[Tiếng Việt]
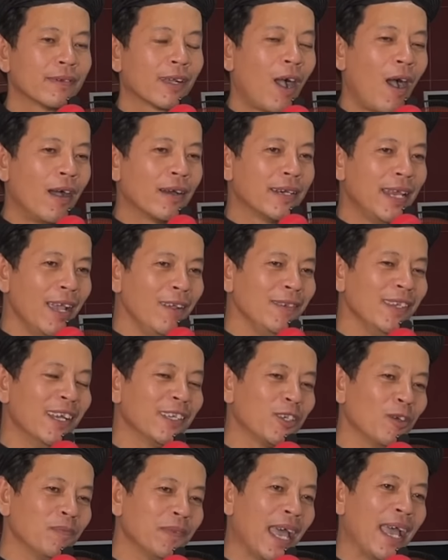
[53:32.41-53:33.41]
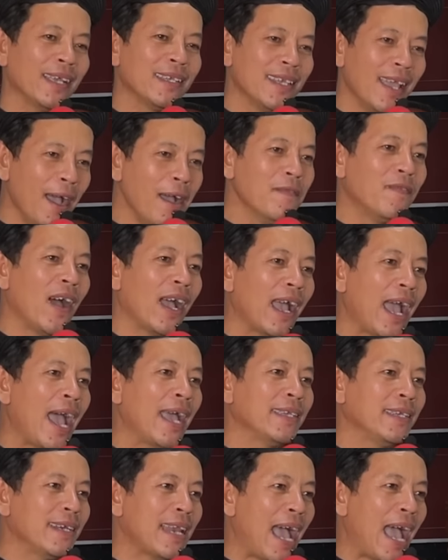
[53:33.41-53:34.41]
còn nếu như chúng ta nhớ phật
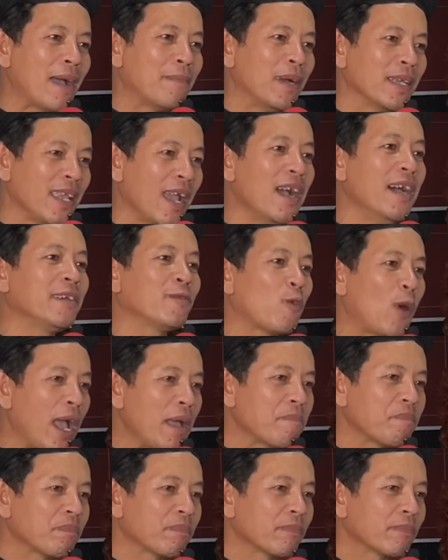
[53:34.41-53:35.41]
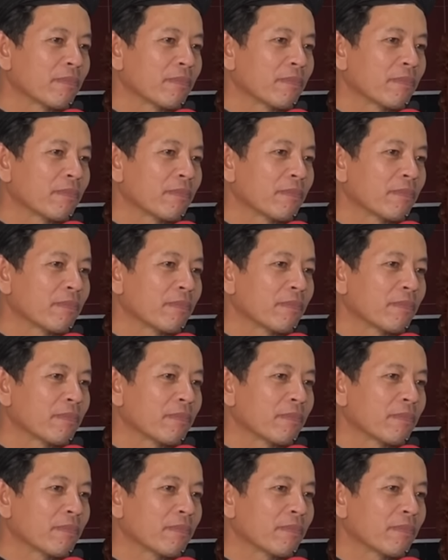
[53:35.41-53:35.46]
a di đà mà nhớ ít quá